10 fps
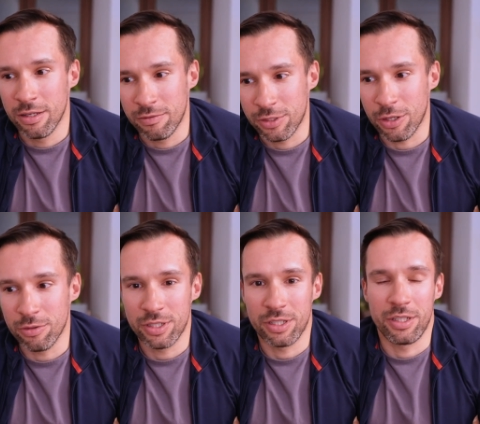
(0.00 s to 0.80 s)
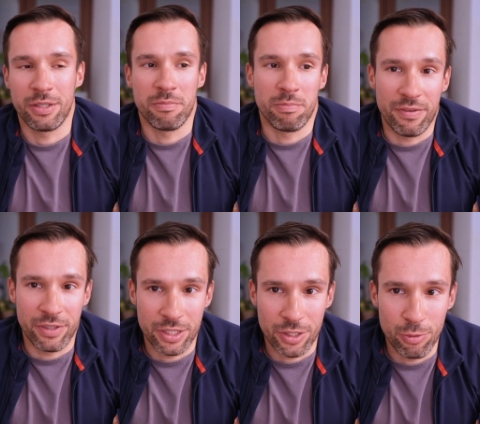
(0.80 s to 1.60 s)
wciąż i
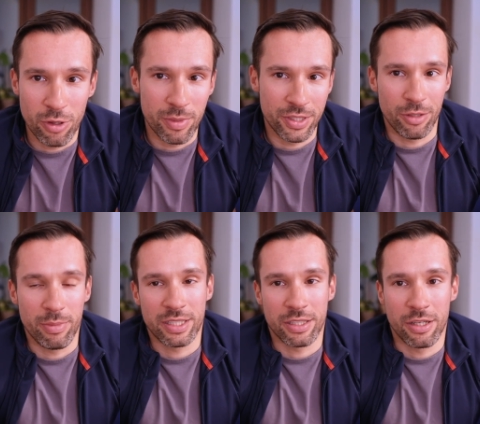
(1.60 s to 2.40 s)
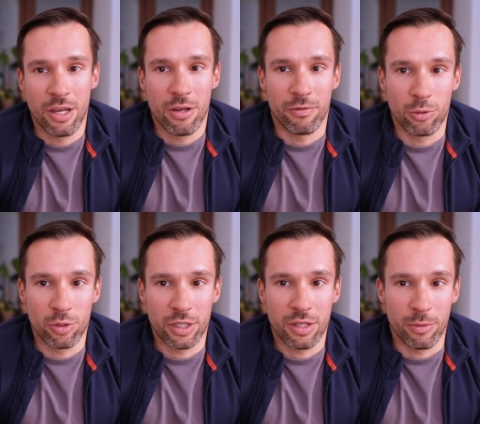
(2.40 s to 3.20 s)
pewnie jeszcze długo będzie obecny w
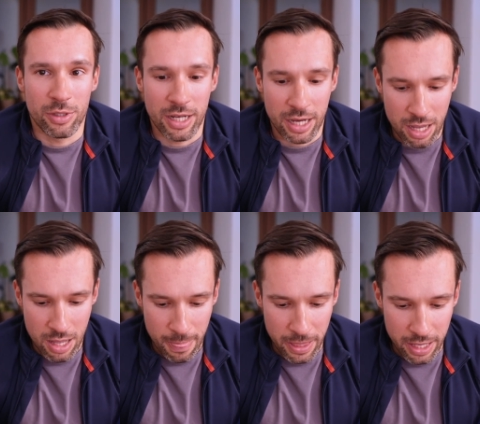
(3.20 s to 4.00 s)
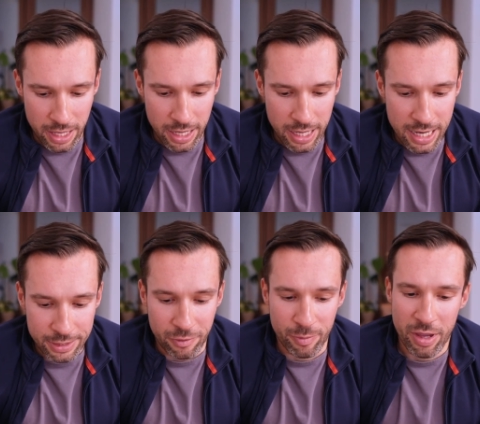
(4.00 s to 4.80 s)
różnych modelach e, kasku.